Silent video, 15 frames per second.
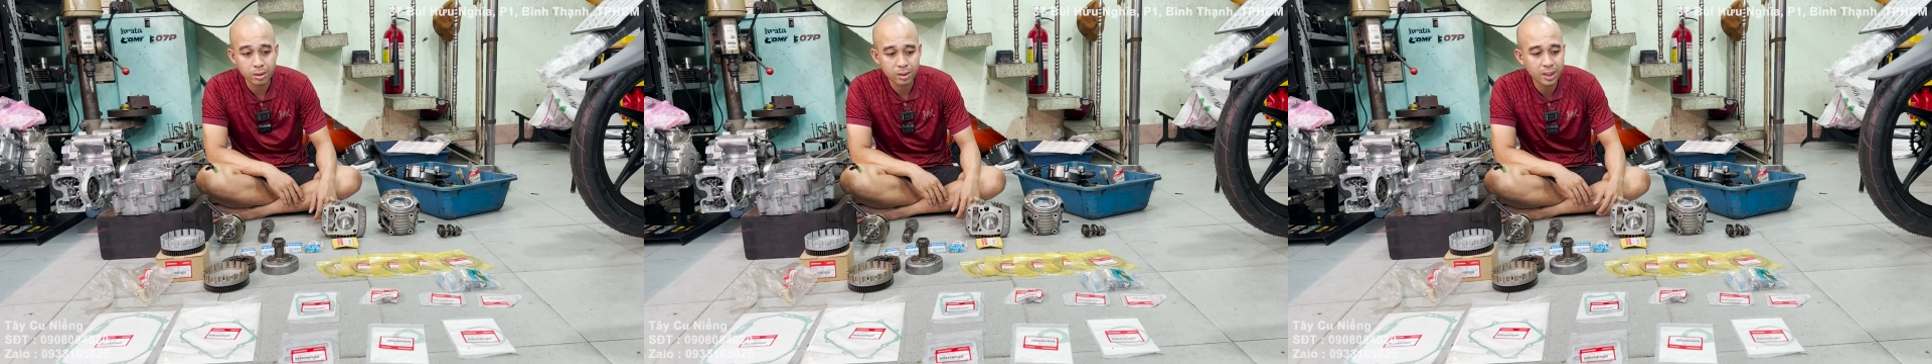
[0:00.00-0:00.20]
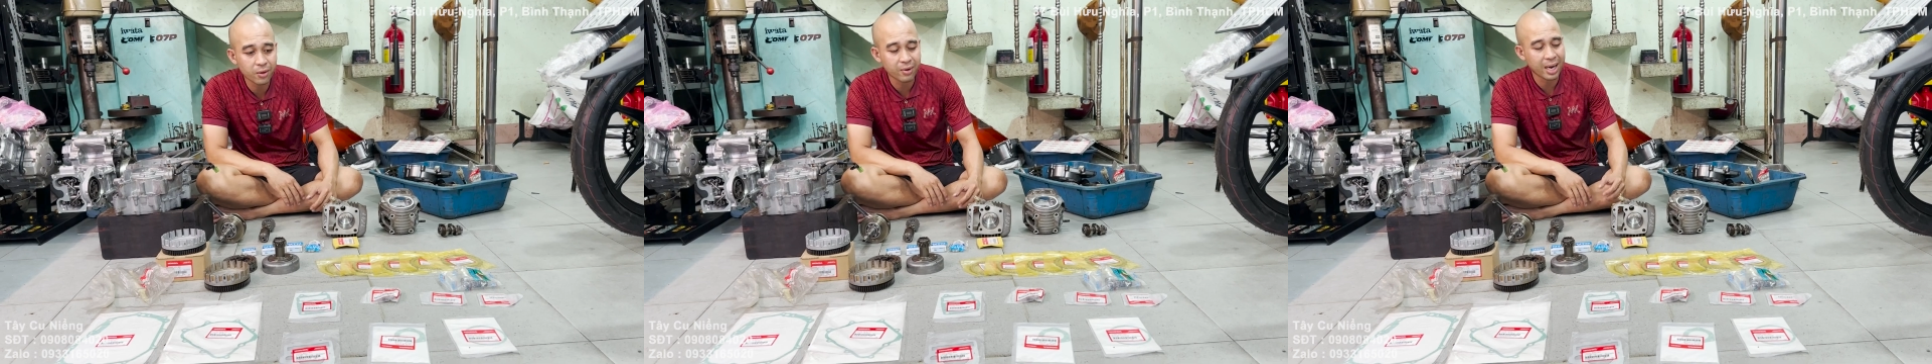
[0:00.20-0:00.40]

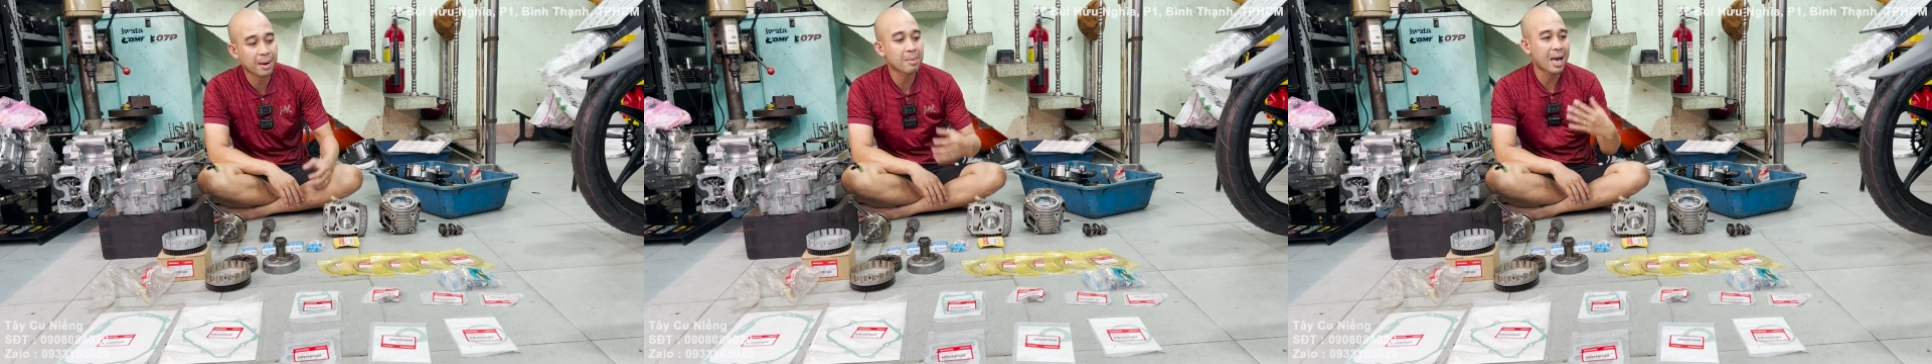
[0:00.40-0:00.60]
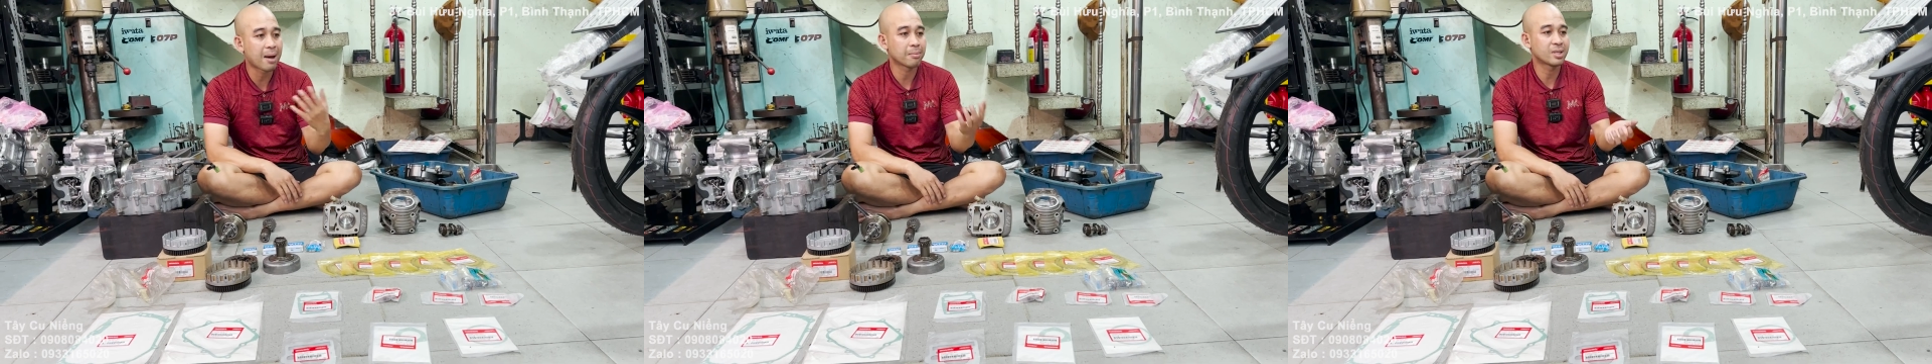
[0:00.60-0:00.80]
chứ không phải
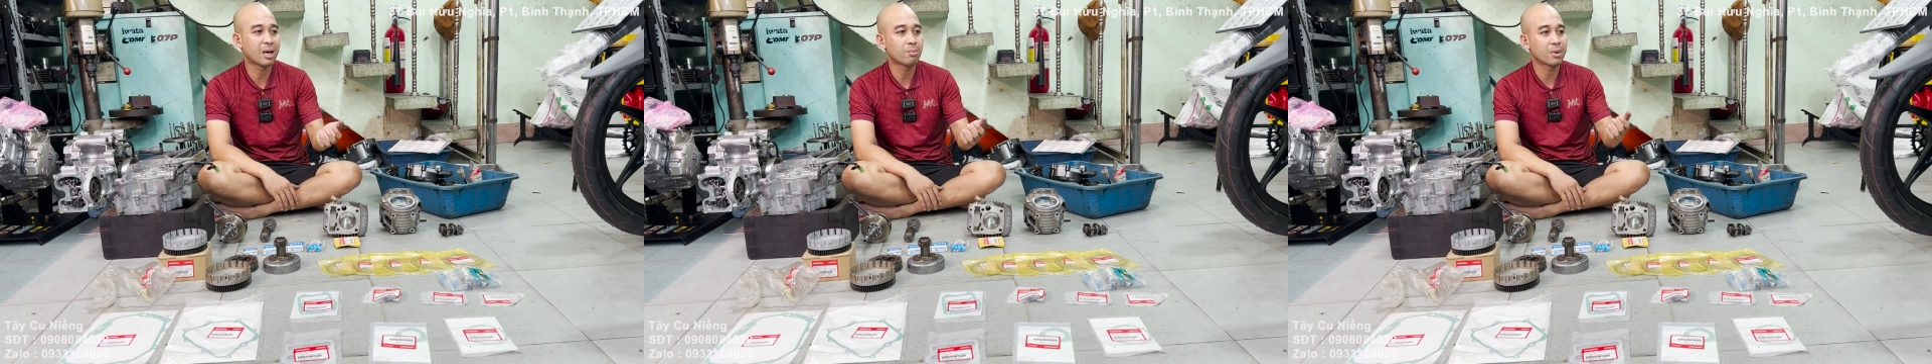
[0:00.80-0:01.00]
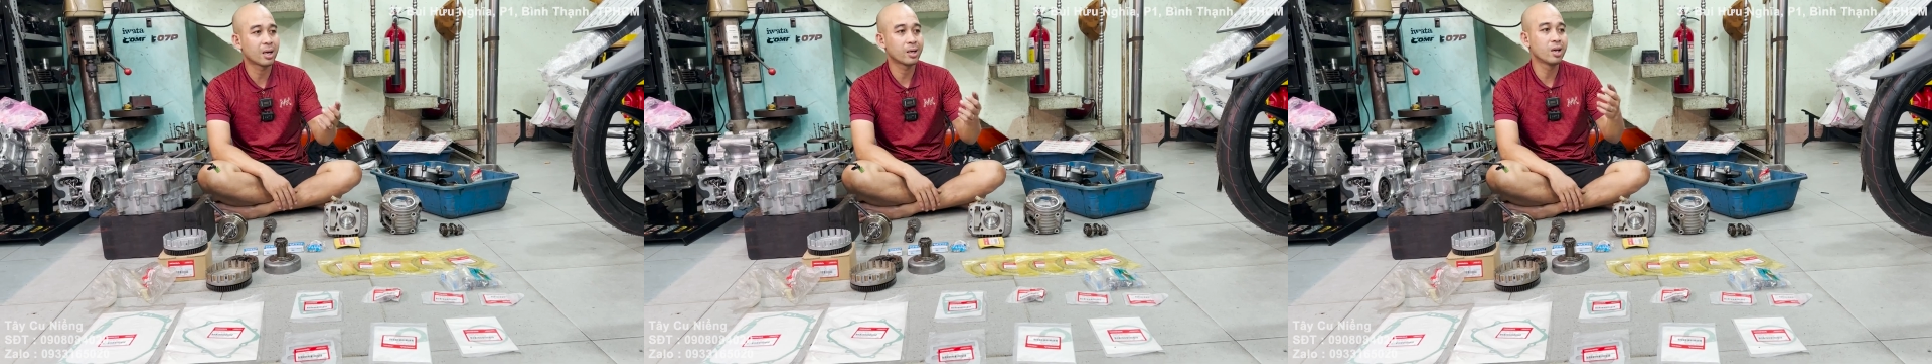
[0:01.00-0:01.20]
em làm
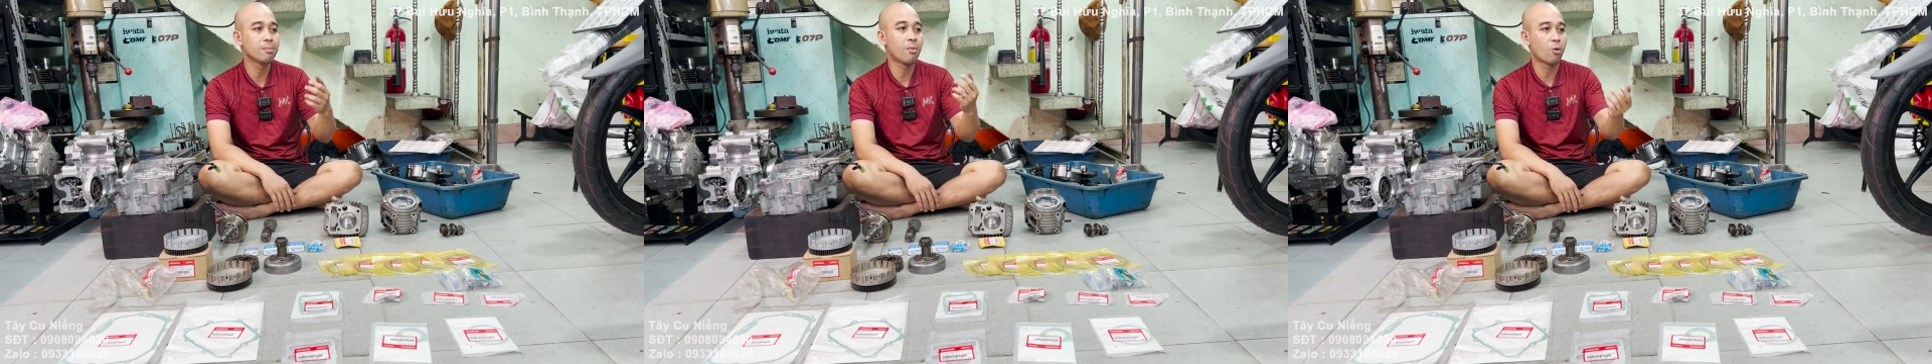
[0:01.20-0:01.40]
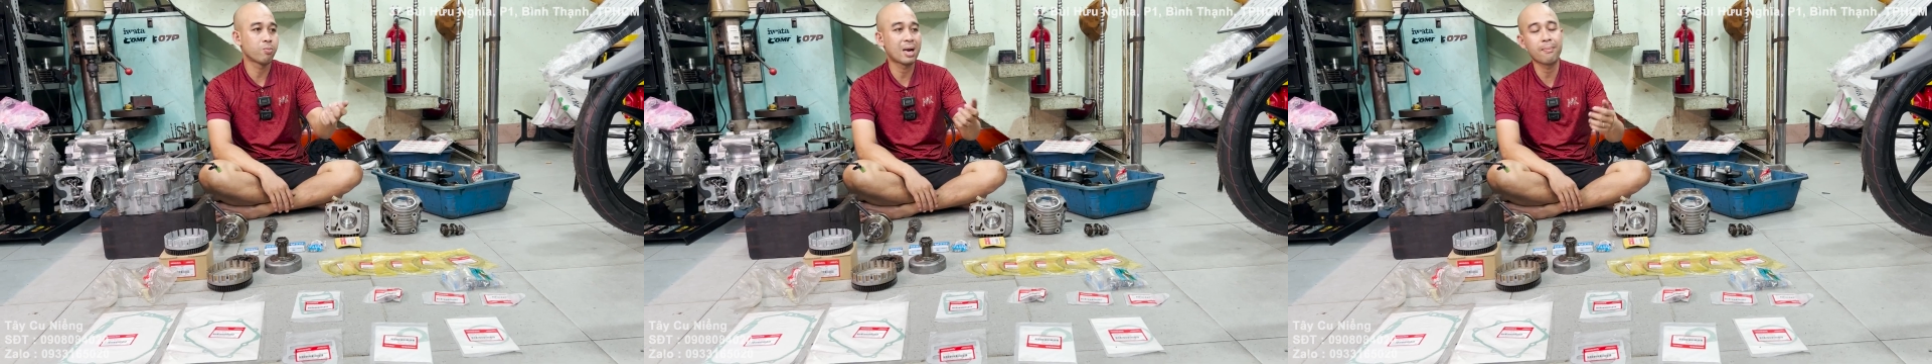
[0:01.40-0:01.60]
xong là đi
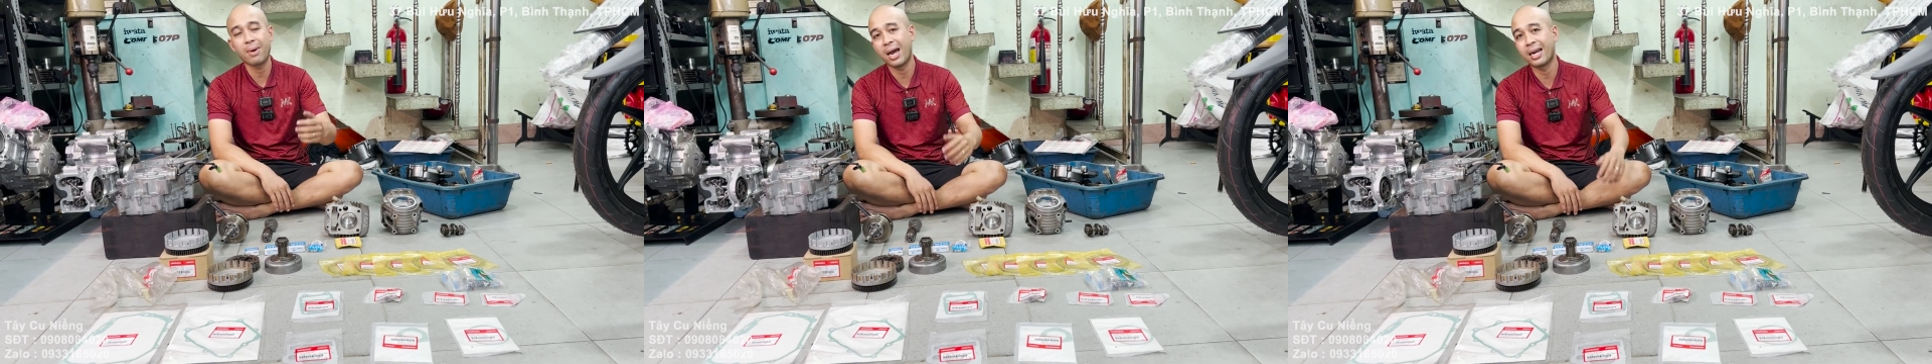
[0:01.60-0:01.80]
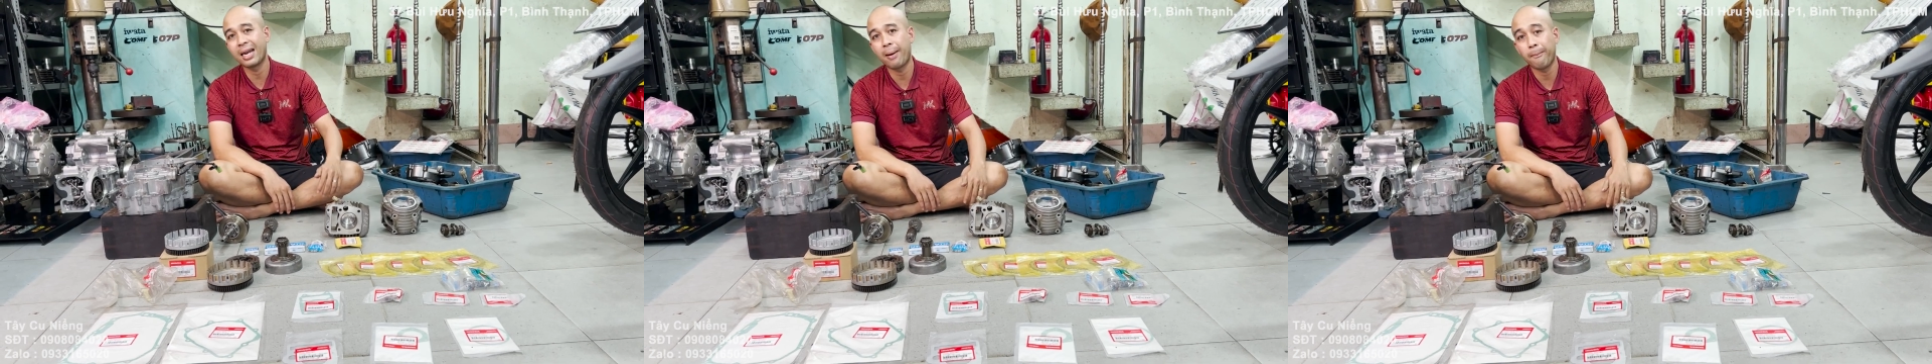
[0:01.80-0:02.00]
một năm
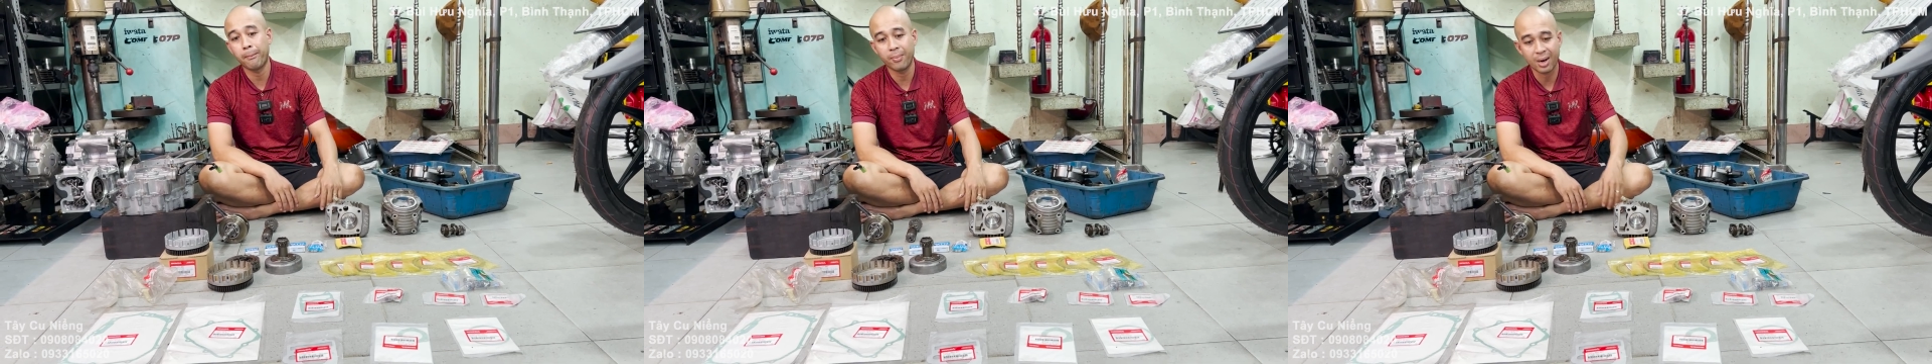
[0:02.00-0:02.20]
hai năm